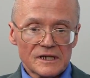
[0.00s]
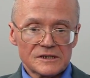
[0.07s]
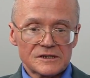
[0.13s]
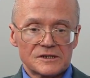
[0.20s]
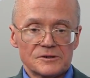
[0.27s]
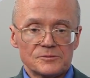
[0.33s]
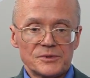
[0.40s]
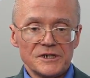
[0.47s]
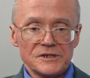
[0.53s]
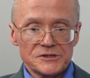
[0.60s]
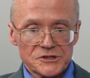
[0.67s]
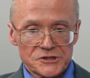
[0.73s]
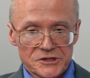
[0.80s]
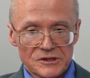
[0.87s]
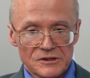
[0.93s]
lat
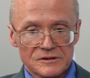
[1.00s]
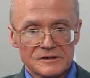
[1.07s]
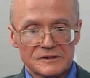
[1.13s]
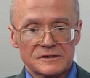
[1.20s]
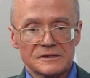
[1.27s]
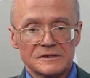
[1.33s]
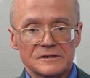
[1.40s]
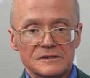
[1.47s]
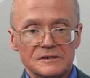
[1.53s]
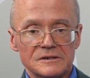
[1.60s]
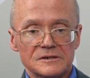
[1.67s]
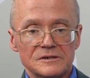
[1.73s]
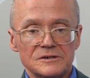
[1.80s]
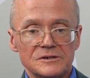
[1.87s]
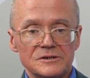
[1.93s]
50.
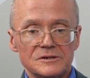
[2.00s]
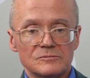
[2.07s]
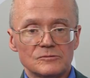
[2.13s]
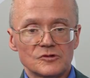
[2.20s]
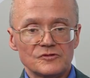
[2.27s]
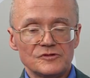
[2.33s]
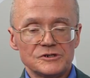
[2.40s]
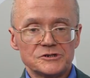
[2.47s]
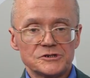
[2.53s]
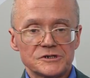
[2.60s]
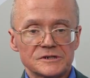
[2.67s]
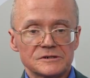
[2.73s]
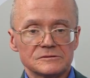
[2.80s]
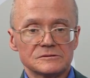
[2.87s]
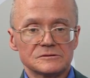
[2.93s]
i mówi
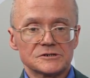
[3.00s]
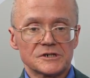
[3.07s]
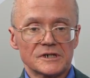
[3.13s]
się,